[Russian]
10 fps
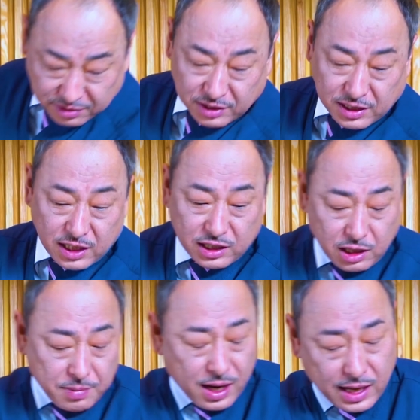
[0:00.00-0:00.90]
Но
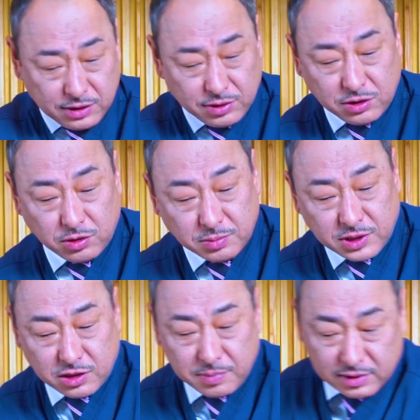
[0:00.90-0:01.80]
кухня должна
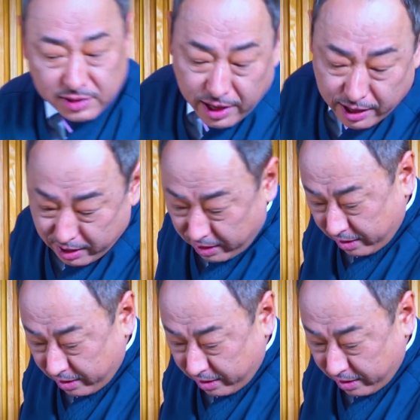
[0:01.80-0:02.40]
приносить удовольствие,